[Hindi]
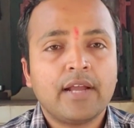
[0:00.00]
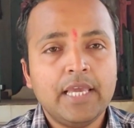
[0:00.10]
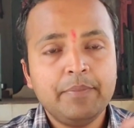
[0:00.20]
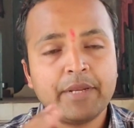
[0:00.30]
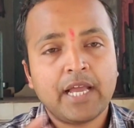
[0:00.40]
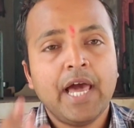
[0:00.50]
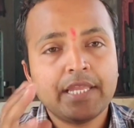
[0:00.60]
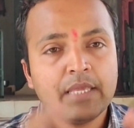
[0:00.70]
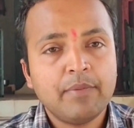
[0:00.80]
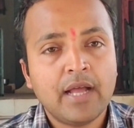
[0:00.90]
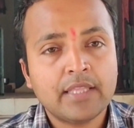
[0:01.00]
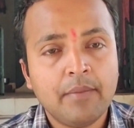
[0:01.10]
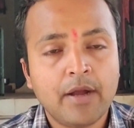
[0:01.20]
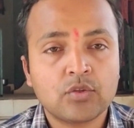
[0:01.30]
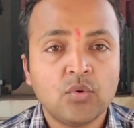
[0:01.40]
कई प्रकार की
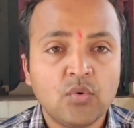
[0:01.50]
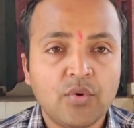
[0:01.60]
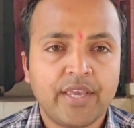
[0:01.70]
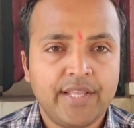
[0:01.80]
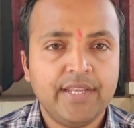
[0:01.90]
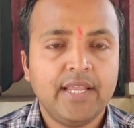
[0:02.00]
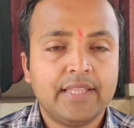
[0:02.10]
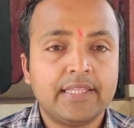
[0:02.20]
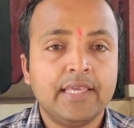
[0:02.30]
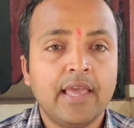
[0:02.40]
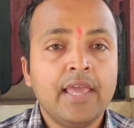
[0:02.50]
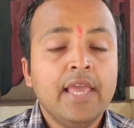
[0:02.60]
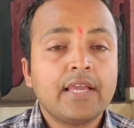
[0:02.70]
बाधा भक्तों को घेरी रहती है